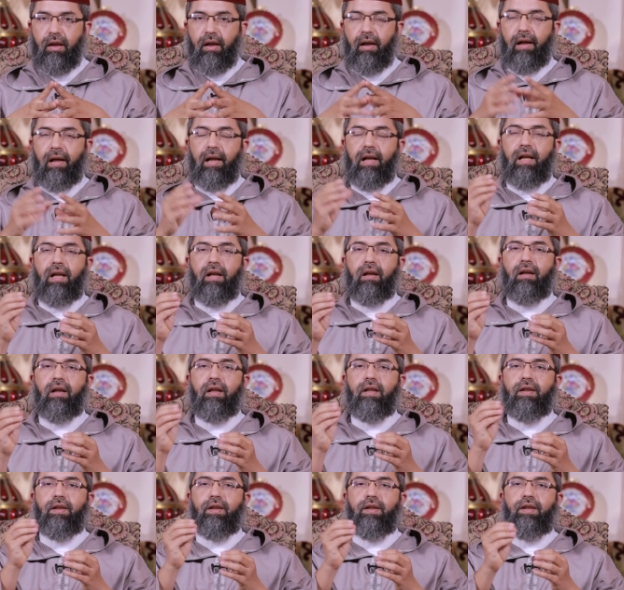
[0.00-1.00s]
على
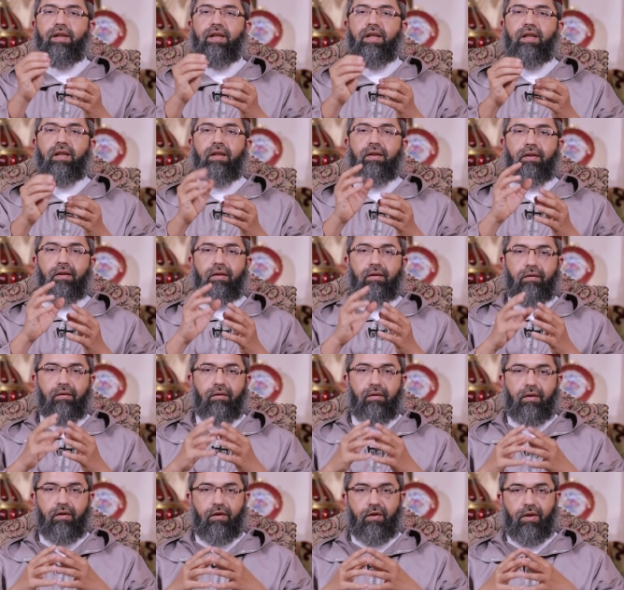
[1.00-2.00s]
غير نيه
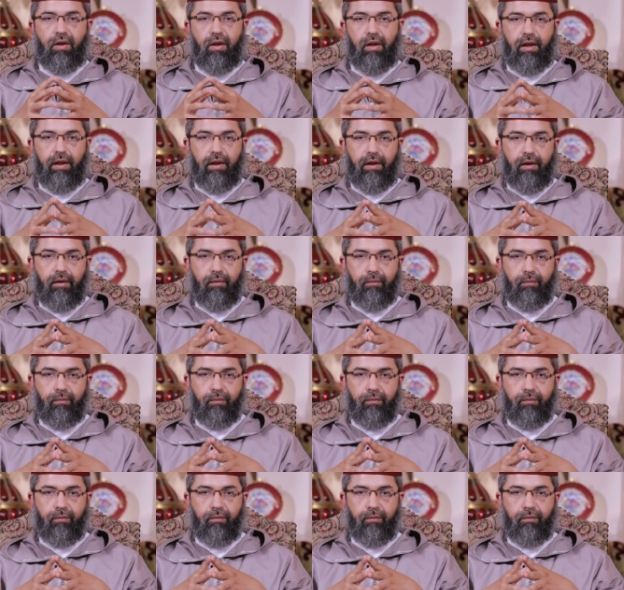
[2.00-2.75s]
صالحه